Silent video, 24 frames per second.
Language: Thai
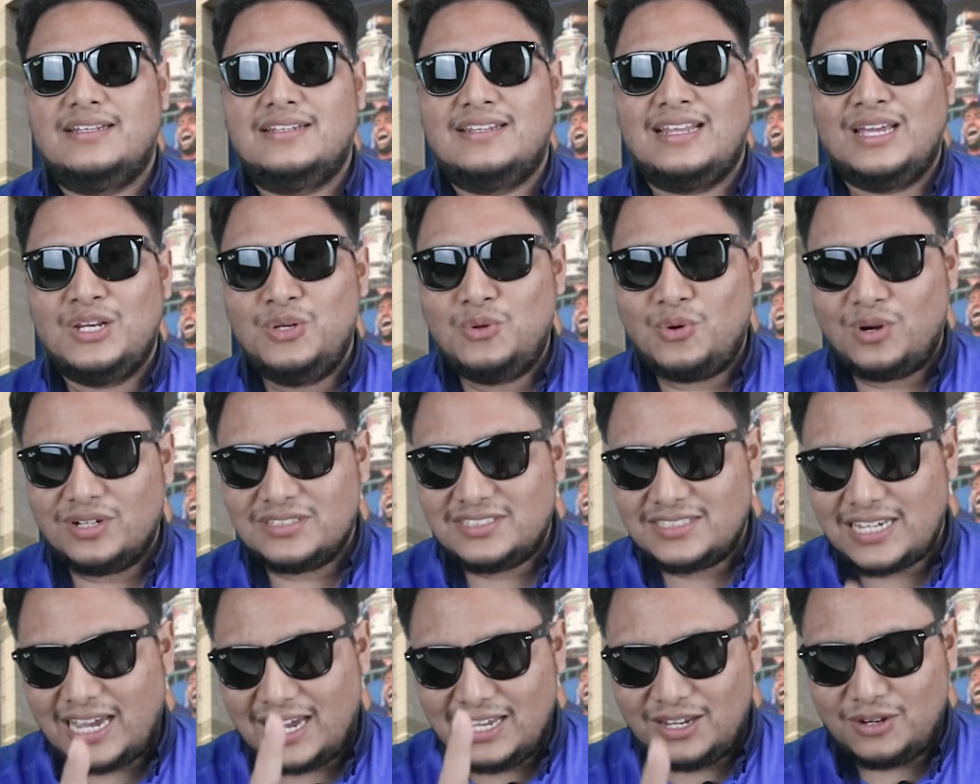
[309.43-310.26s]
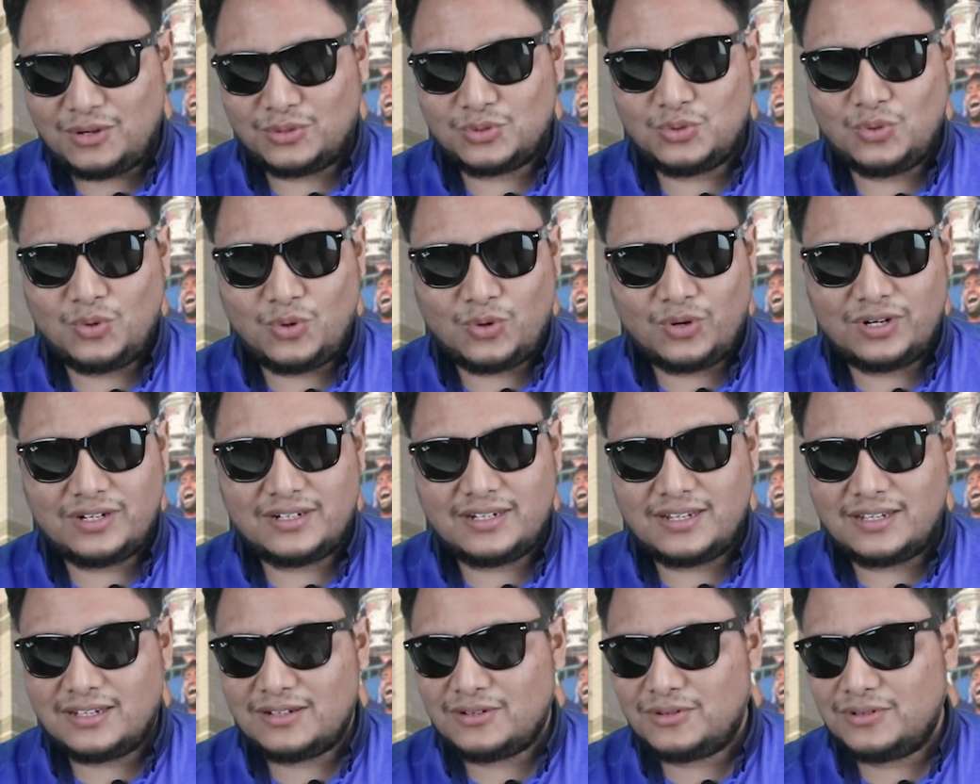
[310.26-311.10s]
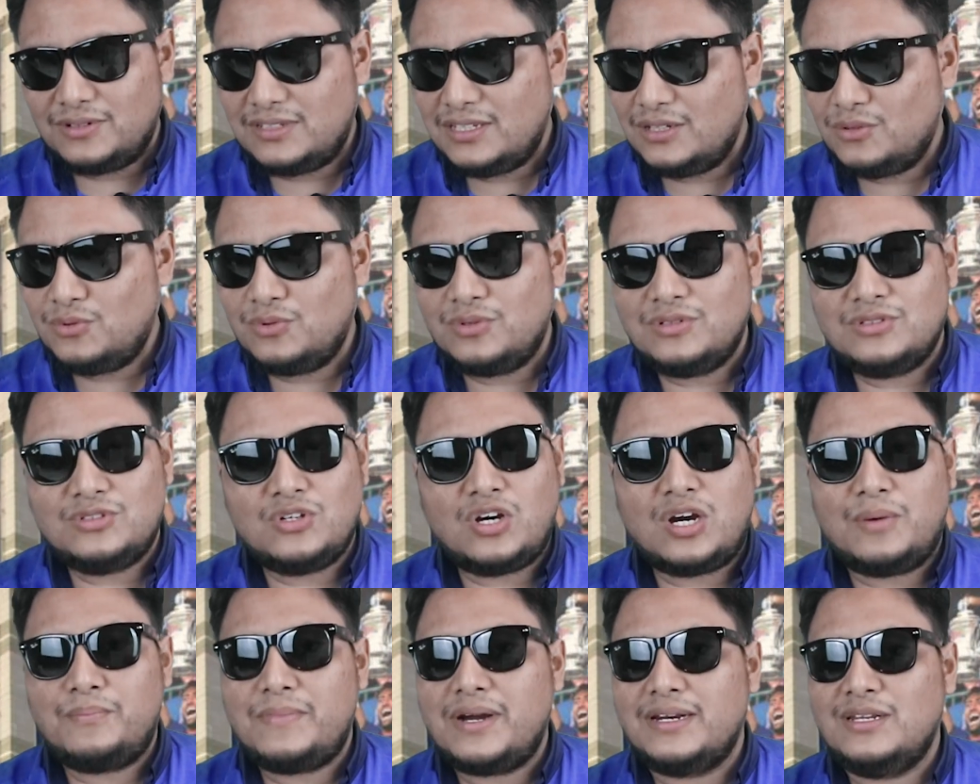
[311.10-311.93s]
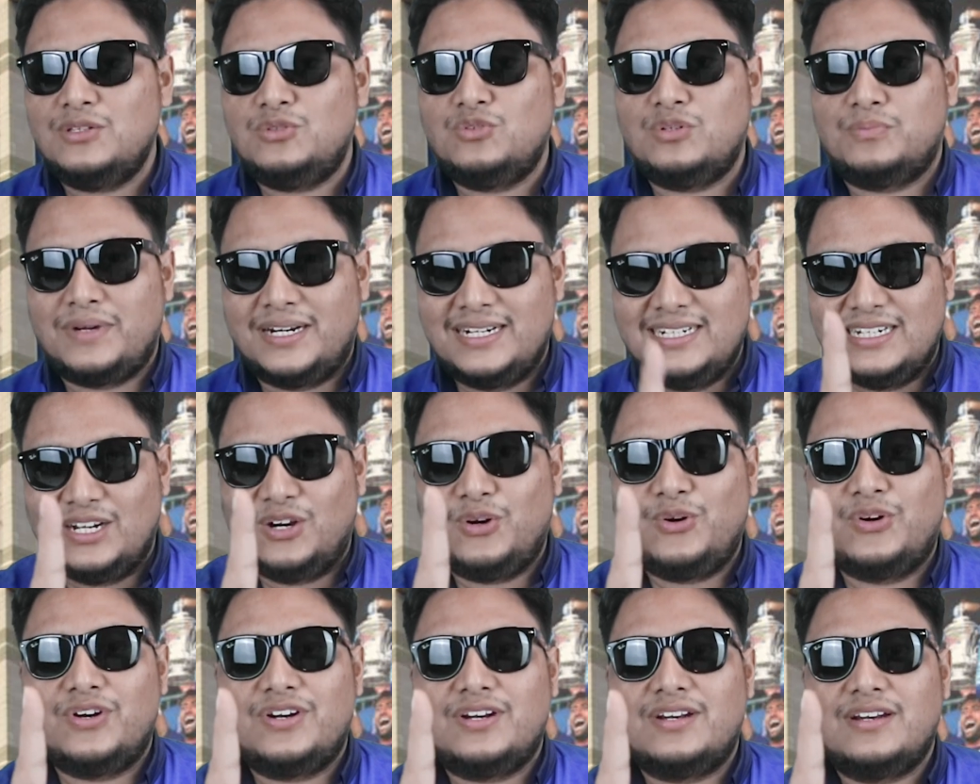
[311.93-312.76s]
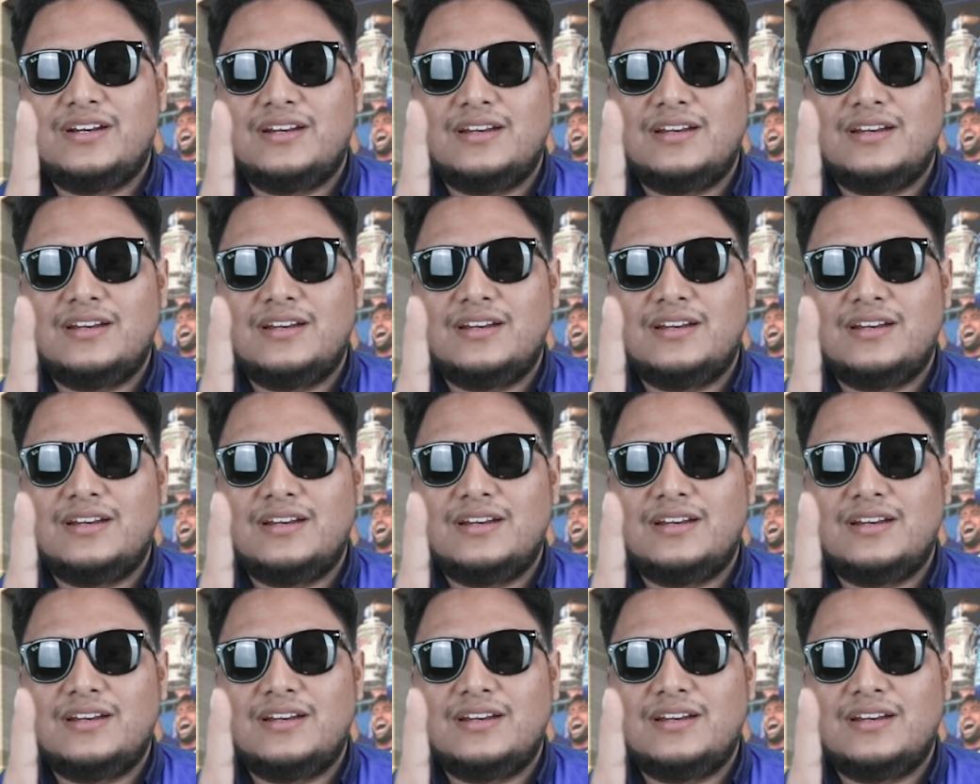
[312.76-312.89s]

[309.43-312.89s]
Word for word: ในดวงใจของทุกคนเนี่ยคนที่คุณชอบมากที่สุดมาหนึ่งคน